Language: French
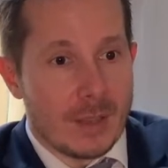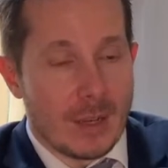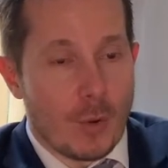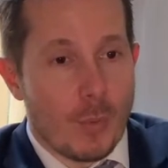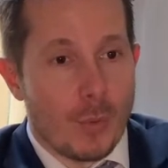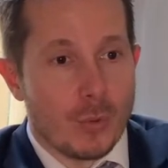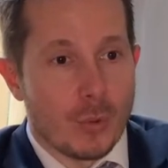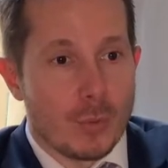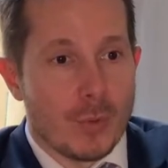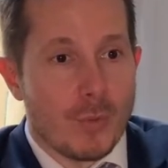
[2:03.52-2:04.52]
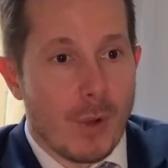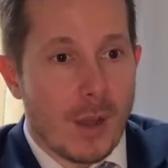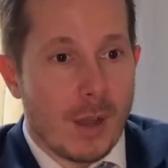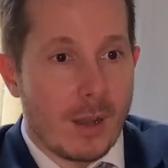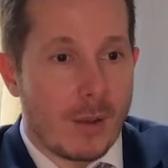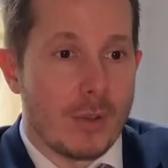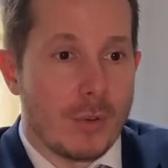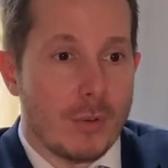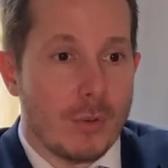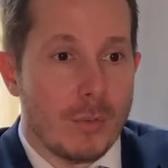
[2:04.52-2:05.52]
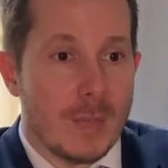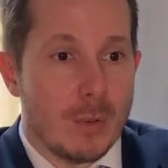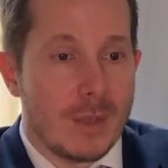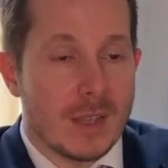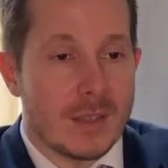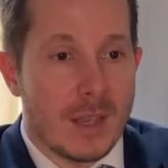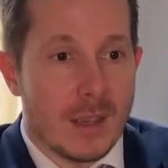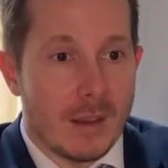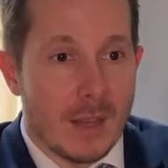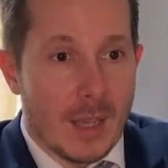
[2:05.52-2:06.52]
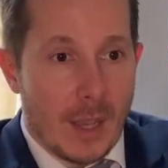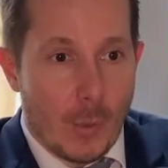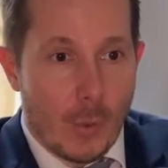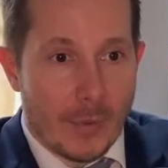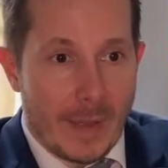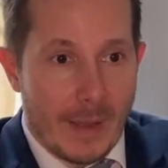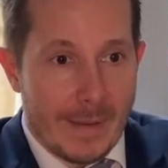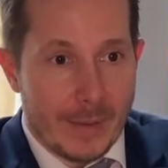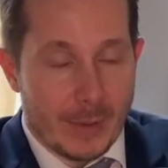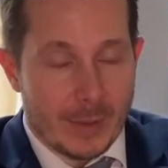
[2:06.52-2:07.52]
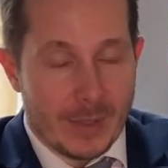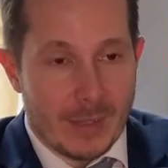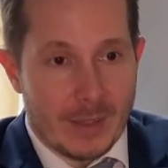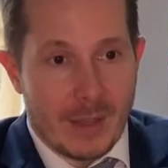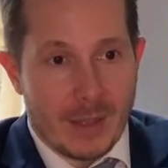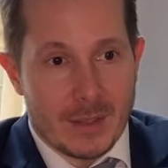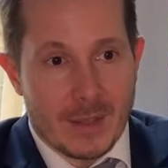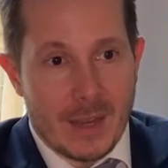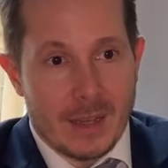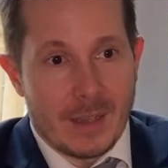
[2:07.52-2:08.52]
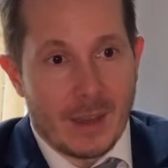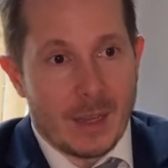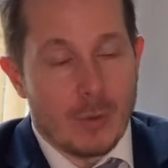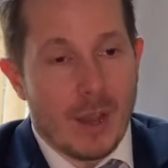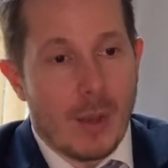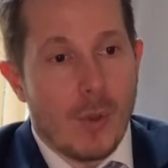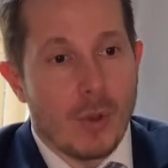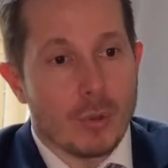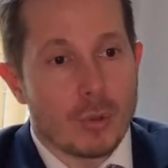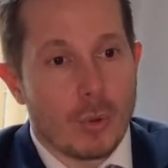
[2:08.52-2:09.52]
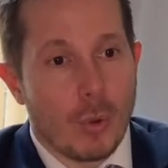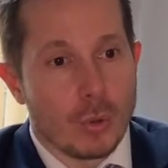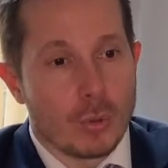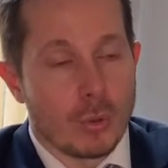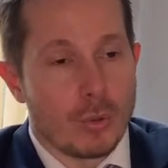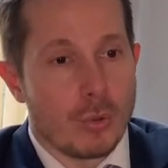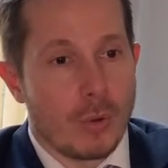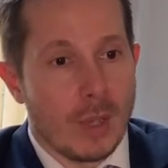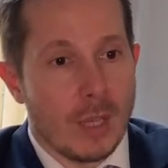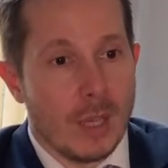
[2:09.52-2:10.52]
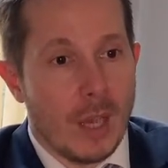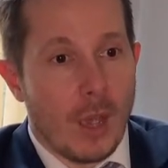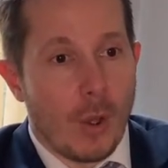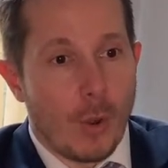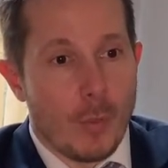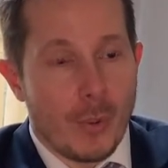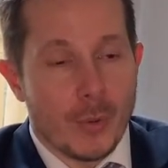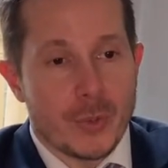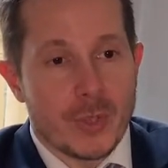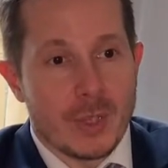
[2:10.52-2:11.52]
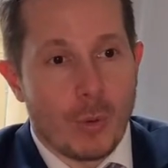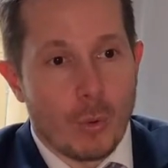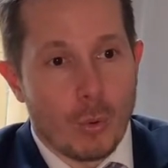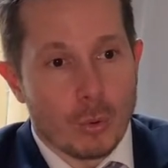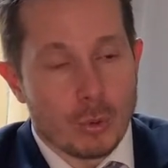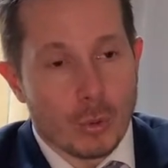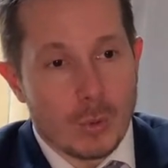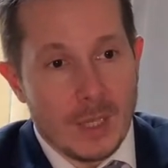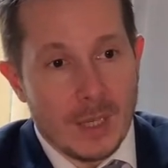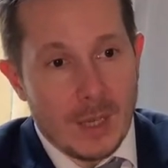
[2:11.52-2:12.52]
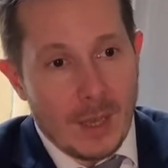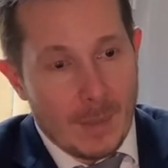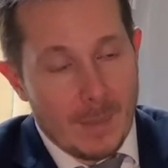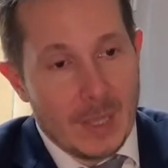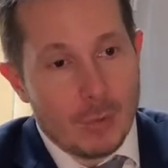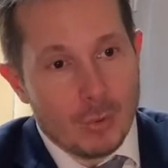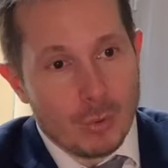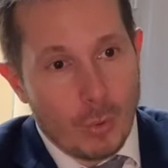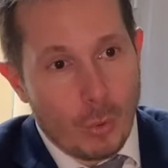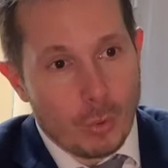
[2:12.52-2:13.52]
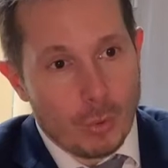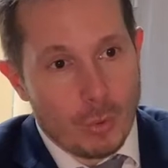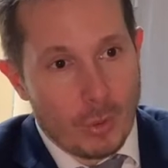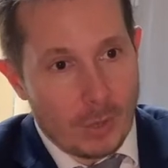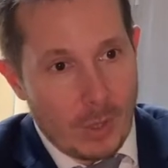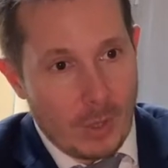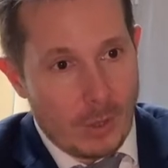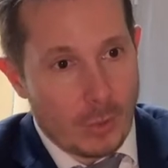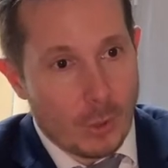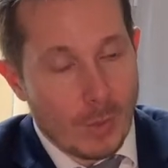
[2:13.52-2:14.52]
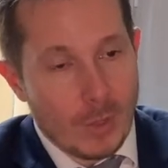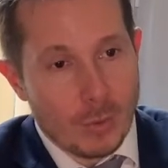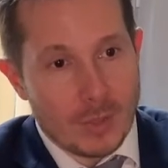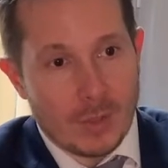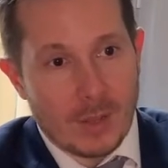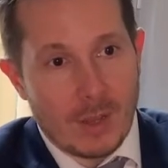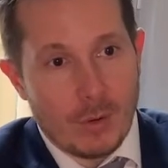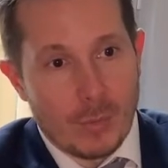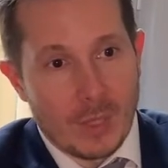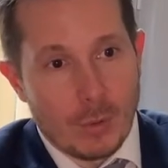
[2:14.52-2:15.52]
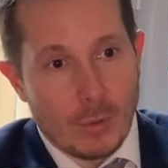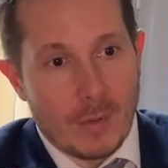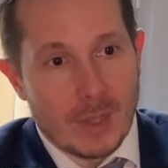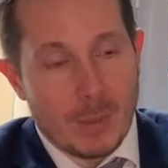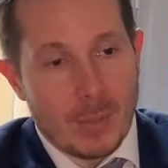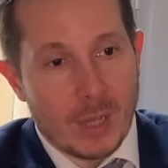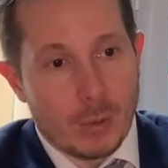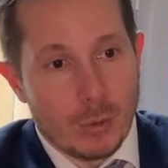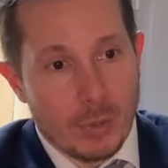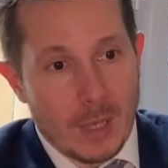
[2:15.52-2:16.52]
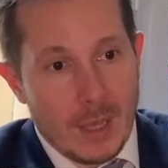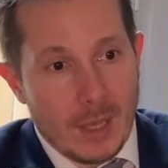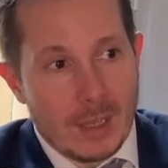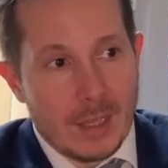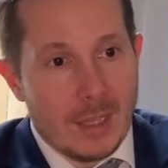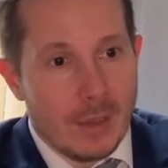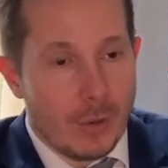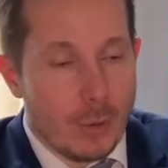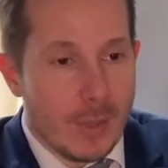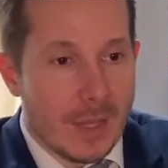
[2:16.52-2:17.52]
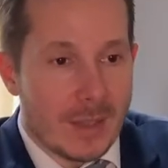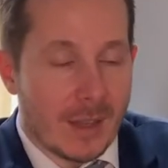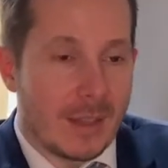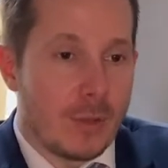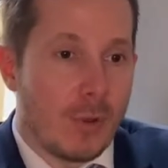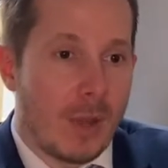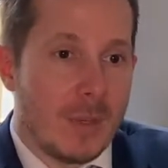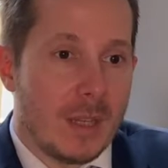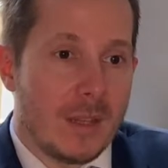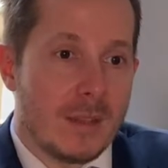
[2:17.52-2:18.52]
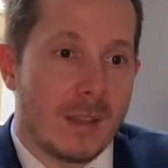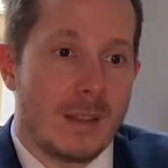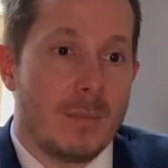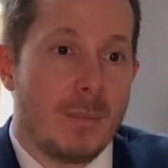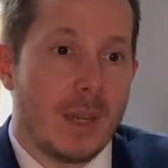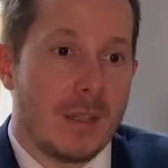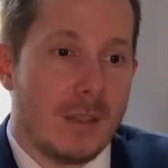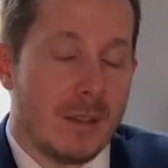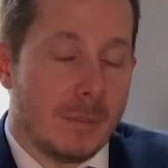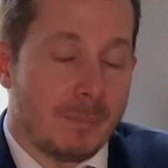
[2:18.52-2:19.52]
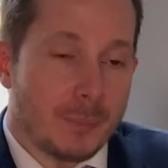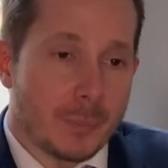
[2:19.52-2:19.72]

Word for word: celle qu'on peut aujourd'hui voir dans le, milieu tertiaire où on a des, des gratte-ciel qui régulièrement sont restructurés, repensés, reconstruits, mais toujours autour d'un noyau central en béton avec des plateaux qui, euh, lui, a une certaine durabilité, une certaine pérennité.